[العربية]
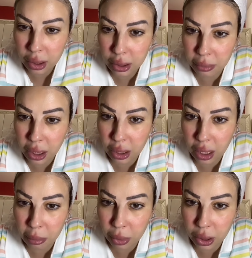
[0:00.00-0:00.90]
هيثم دار
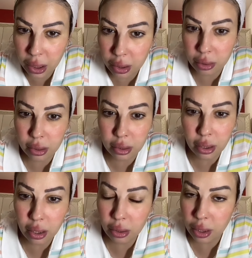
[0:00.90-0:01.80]
لك ابوني انا
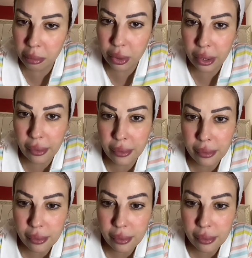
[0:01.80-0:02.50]
والله دار ابوني